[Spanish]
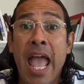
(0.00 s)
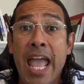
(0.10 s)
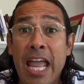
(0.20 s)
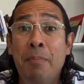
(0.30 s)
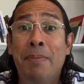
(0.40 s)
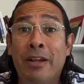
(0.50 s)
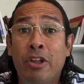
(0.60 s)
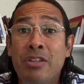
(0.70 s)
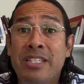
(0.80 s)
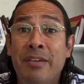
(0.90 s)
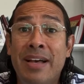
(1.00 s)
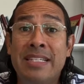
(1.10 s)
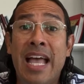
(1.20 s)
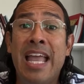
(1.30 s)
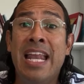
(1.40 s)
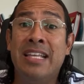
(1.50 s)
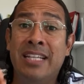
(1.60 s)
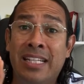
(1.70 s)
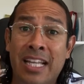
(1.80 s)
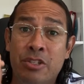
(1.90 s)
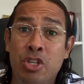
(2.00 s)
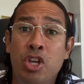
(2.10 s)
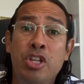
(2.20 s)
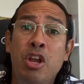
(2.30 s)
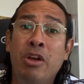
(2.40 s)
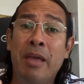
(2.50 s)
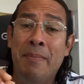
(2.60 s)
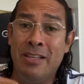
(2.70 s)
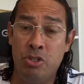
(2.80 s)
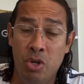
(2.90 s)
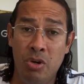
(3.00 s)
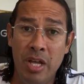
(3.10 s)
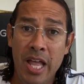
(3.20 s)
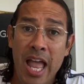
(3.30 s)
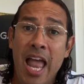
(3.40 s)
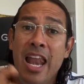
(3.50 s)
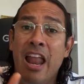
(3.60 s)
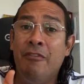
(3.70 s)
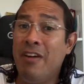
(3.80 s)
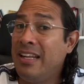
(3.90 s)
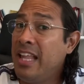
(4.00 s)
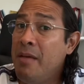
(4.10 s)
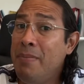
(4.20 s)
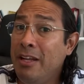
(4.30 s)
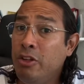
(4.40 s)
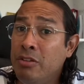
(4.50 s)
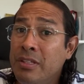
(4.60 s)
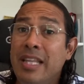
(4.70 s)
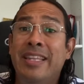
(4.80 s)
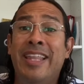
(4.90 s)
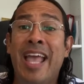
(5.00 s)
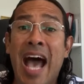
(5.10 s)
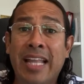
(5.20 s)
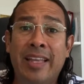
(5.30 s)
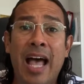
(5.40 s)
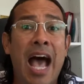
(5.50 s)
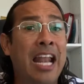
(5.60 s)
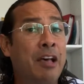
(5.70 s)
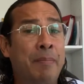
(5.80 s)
El perdón se basa en la aceptación de lo que pasó. La falta de perdón te ata a las